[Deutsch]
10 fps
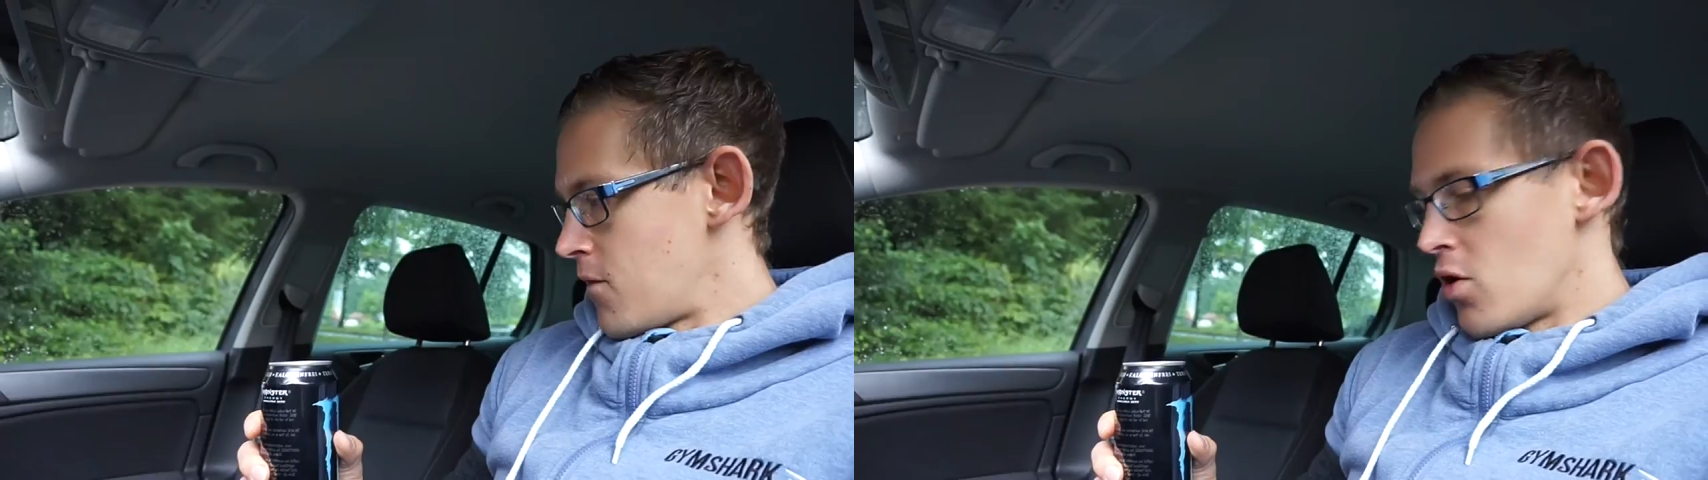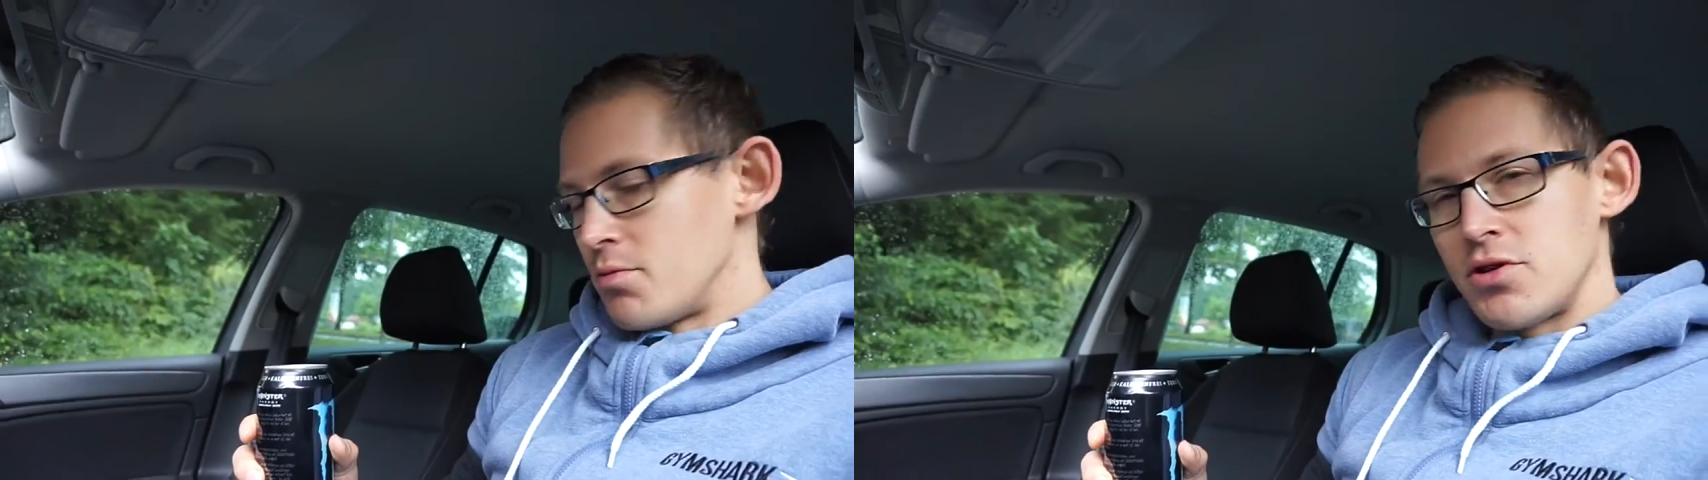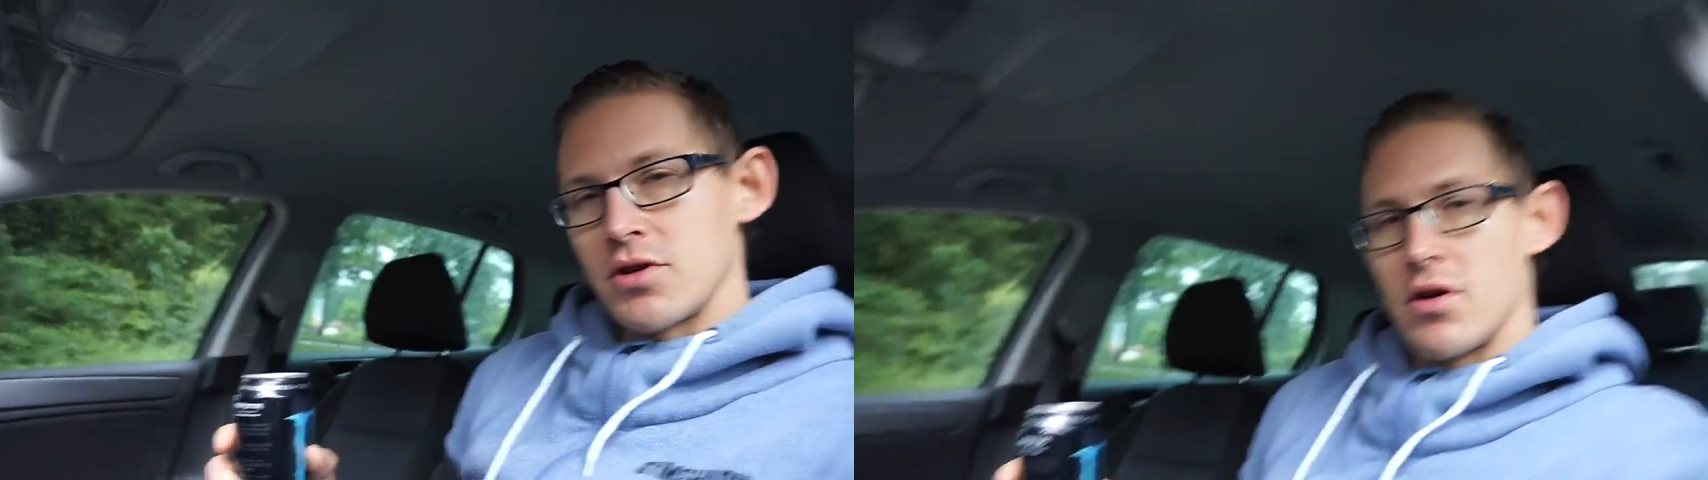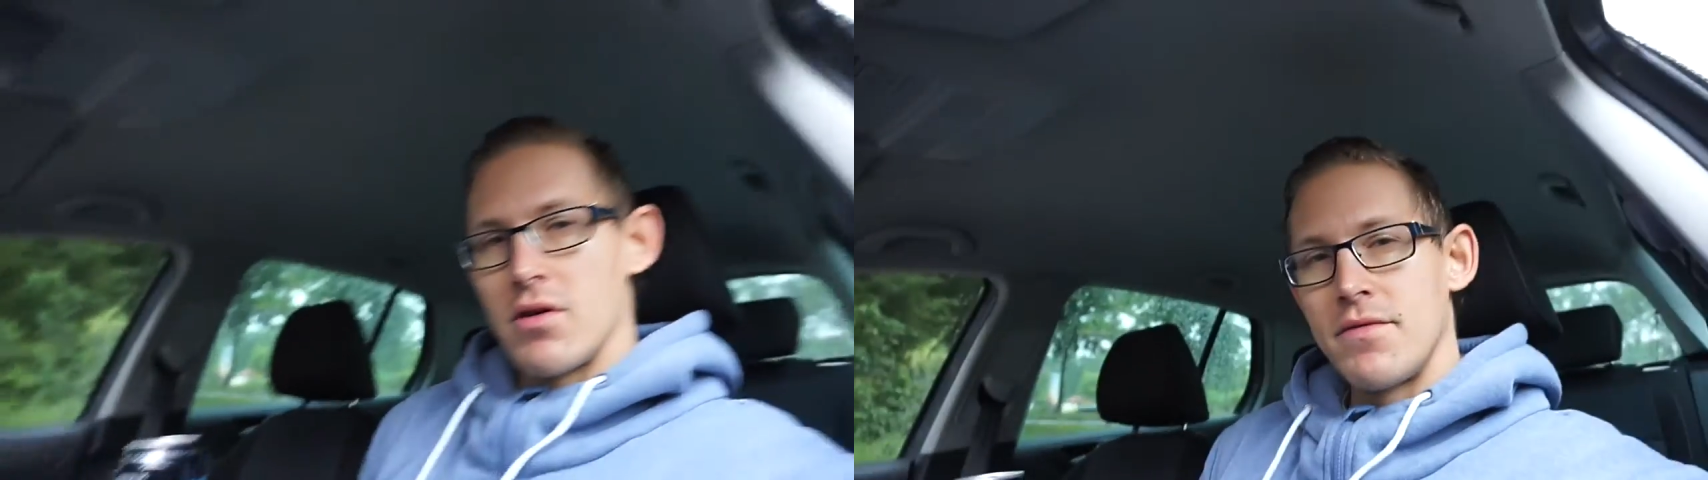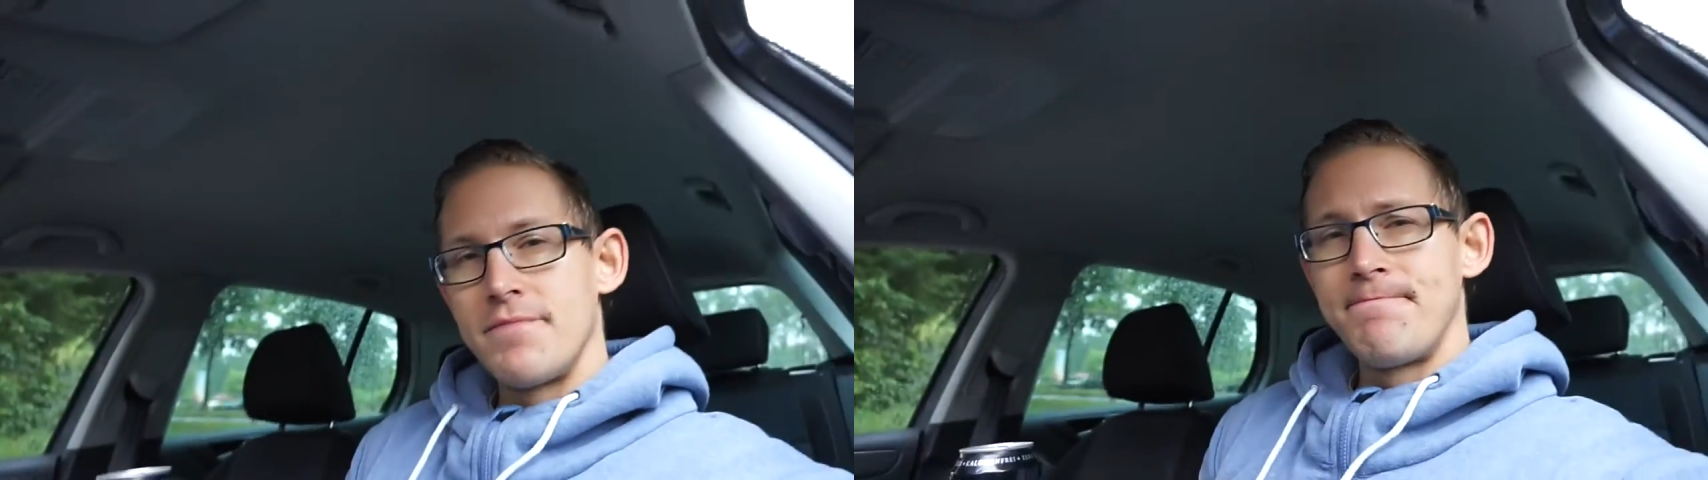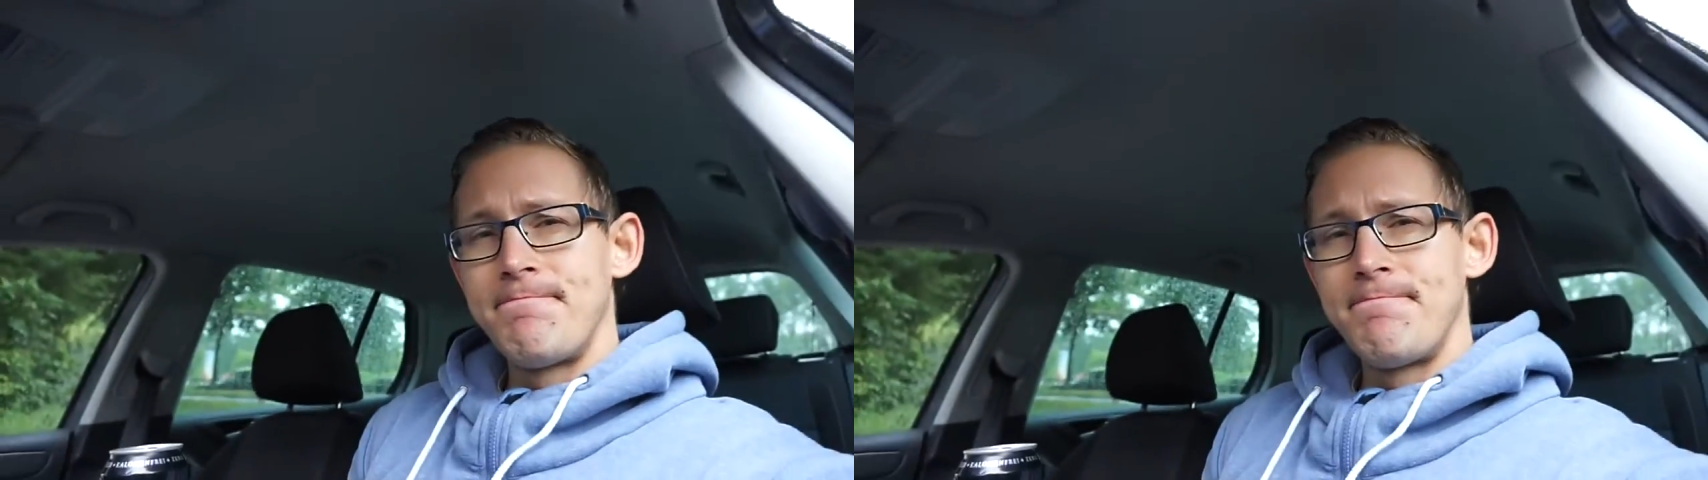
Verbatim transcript: Freue mich drauf.